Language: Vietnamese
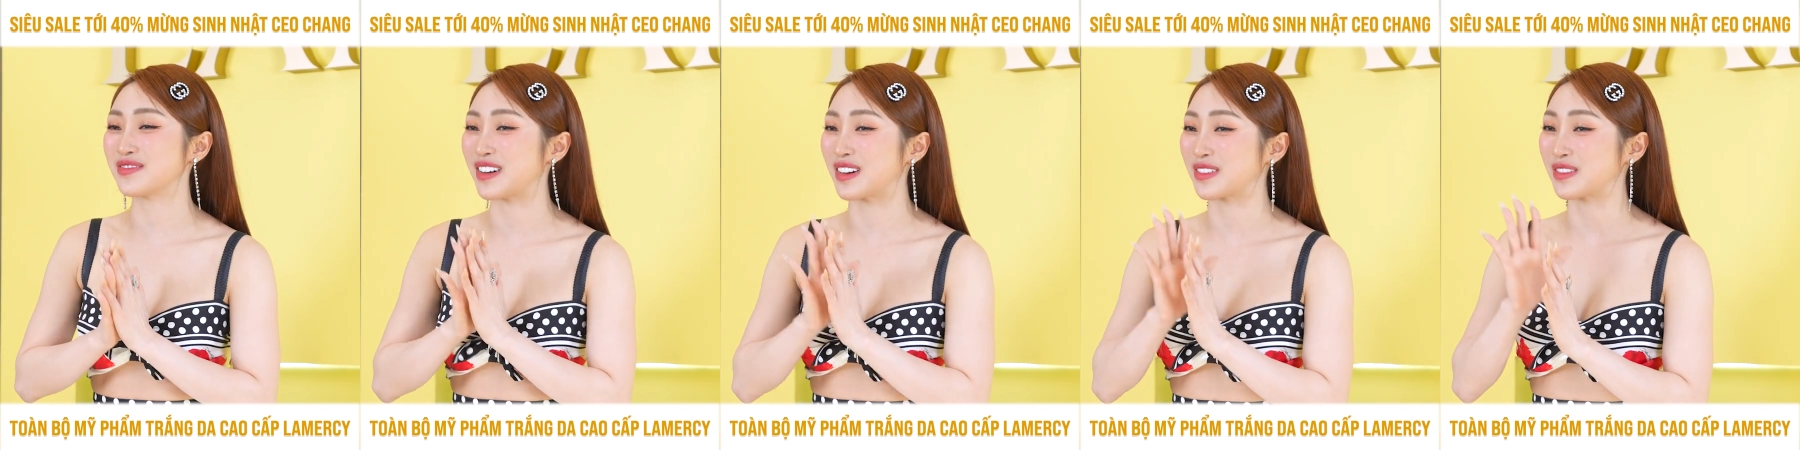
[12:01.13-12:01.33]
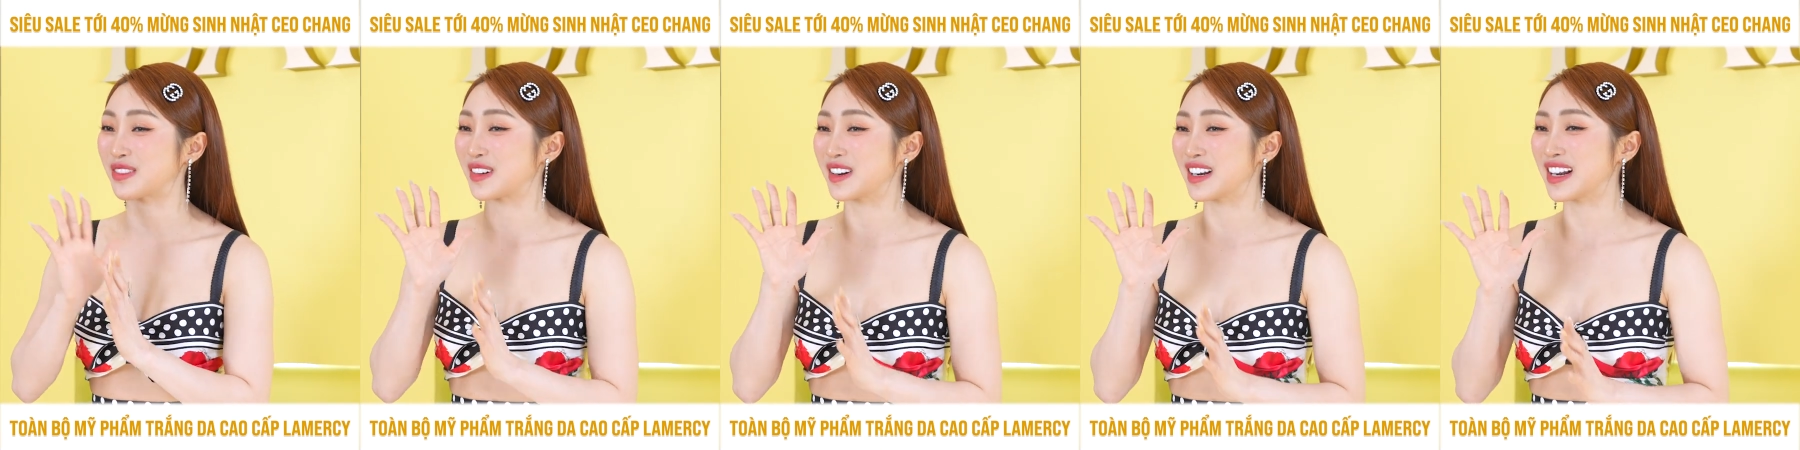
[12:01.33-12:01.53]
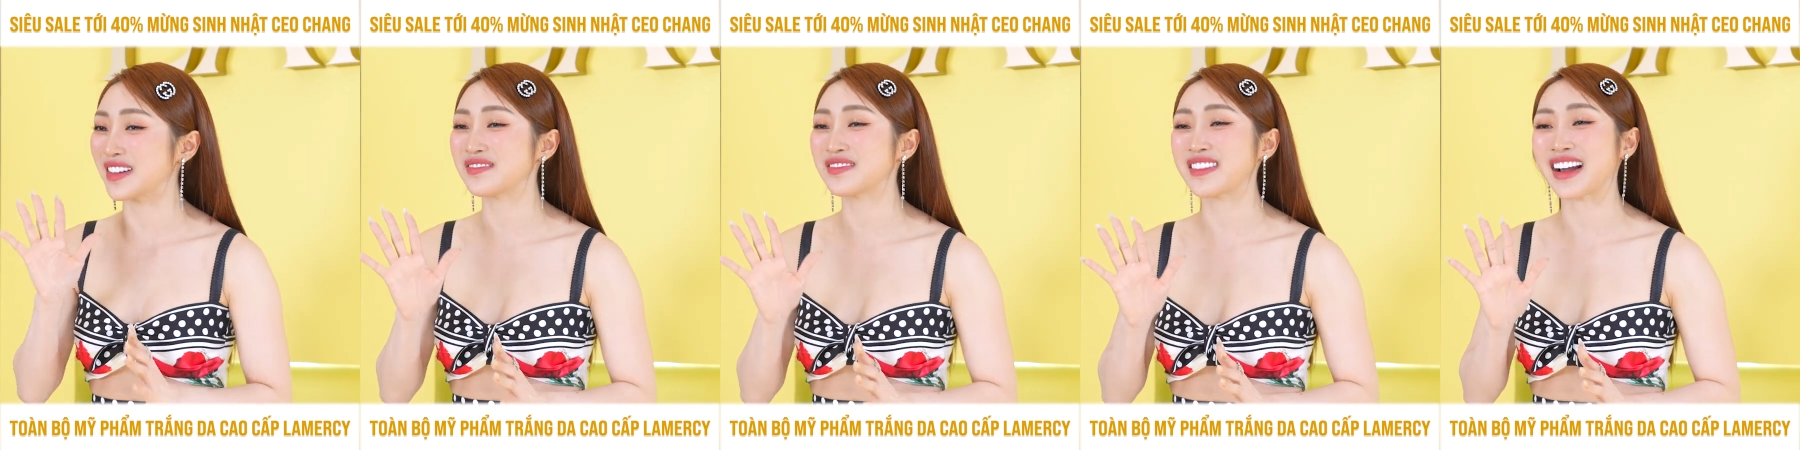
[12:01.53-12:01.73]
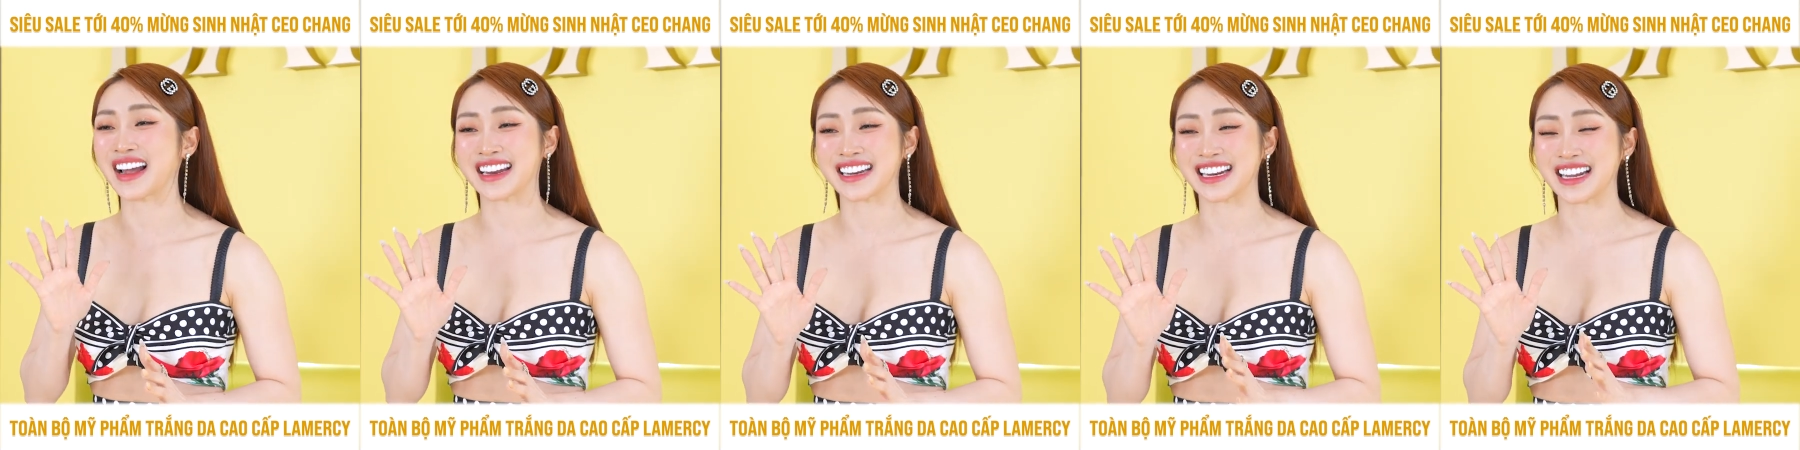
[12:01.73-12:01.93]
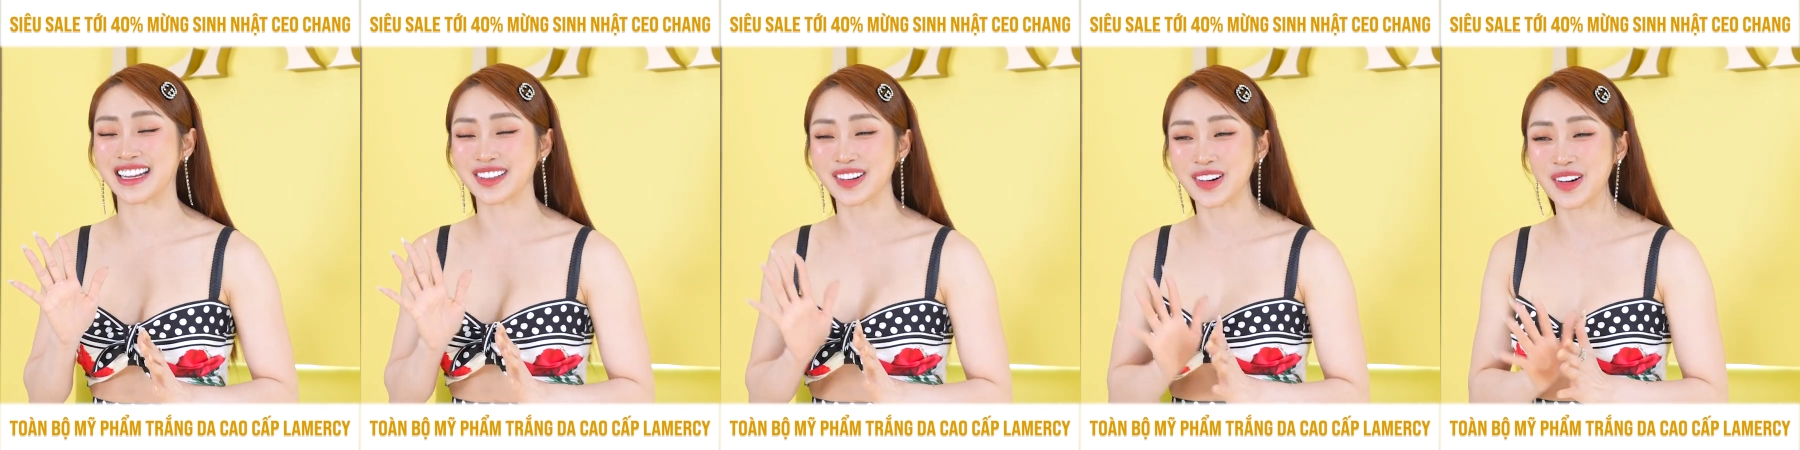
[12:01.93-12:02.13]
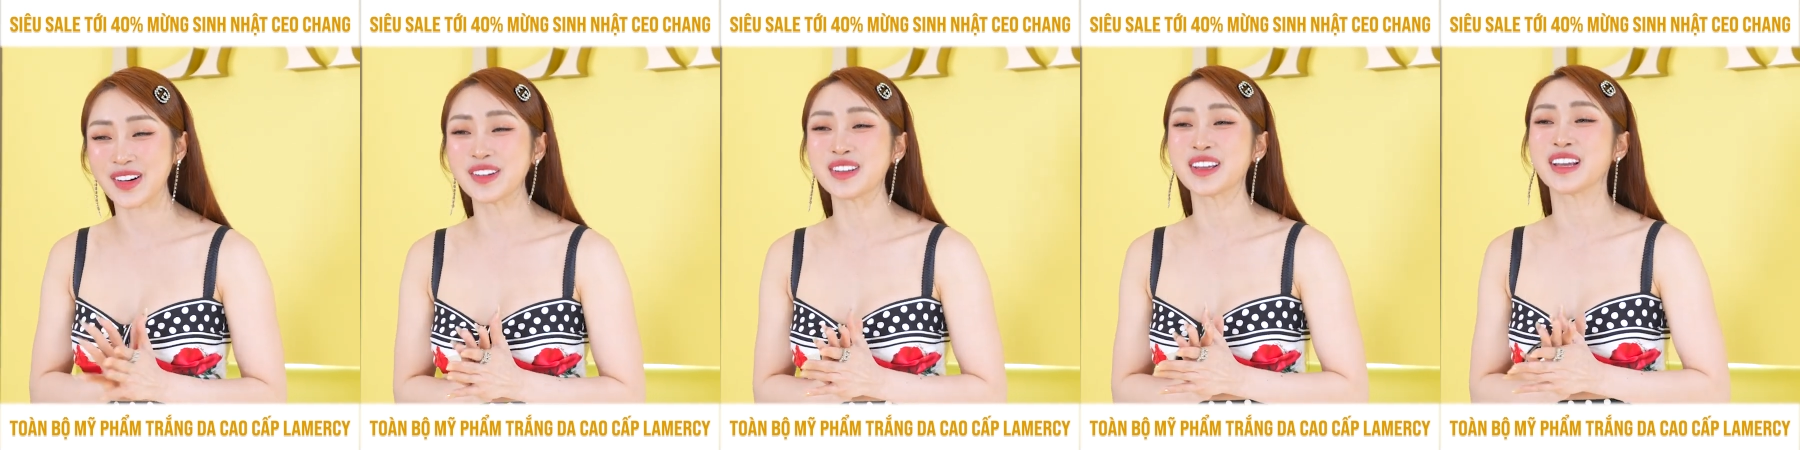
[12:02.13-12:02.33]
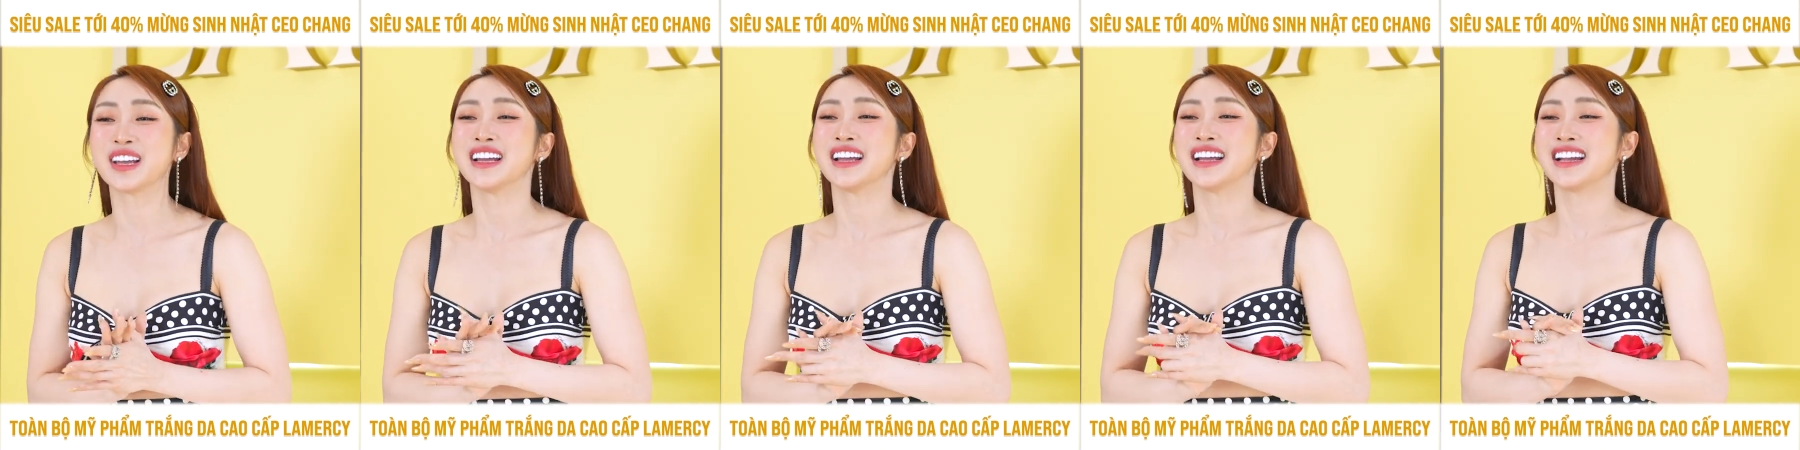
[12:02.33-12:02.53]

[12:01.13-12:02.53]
vòng có năm ngày này thôi.